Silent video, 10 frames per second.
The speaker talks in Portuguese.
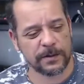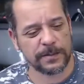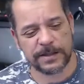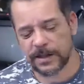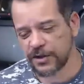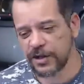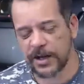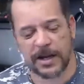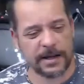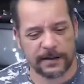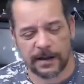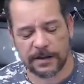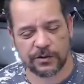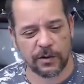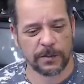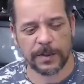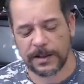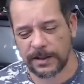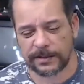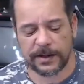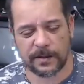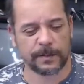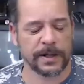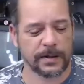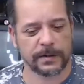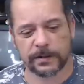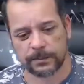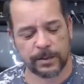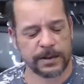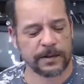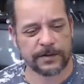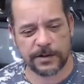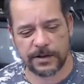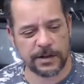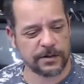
comecei a tirar as roupas ali e tal para eu poder vestir,